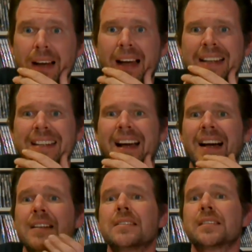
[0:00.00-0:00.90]
an der
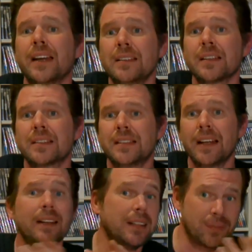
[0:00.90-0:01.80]
alten
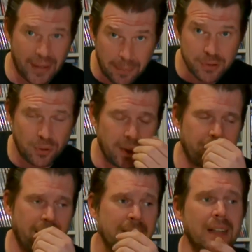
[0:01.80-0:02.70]
Zeichentrickserie, deswegen habe ich es auch
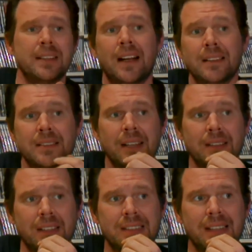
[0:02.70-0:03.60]
erwähnt, an die alten
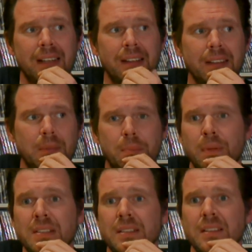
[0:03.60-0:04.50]
Zeichentrickserie ein
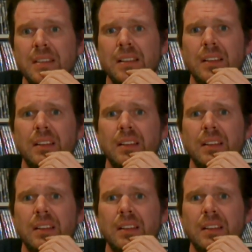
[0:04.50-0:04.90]
bisschen,